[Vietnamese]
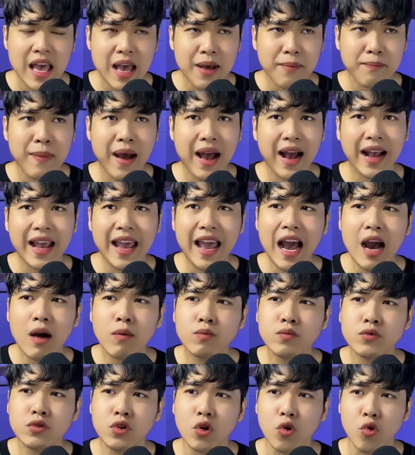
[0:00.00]
Mà cái
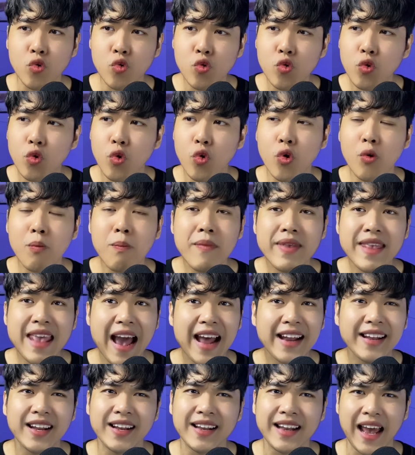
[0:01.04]
ông chủ của gia
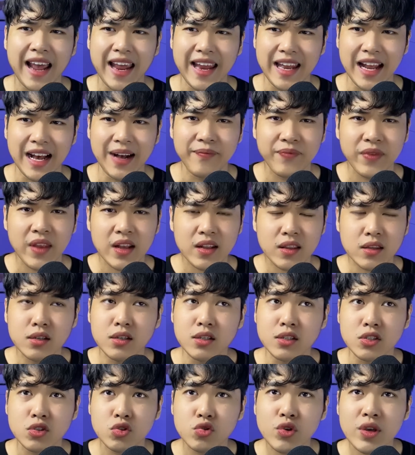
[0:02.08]
đình này nè
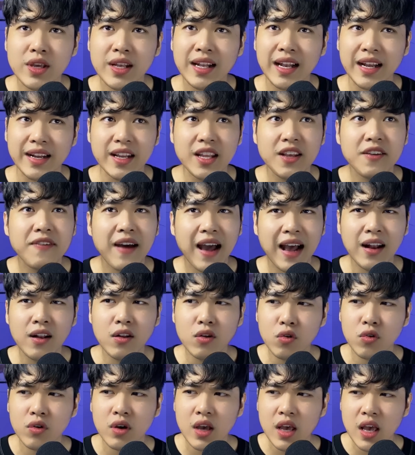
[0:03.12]
thường xuyên là đi vắng
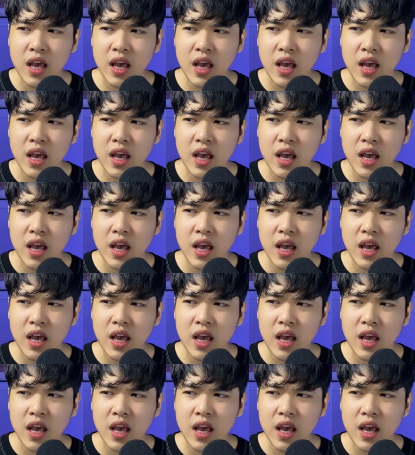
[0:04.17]
luôn.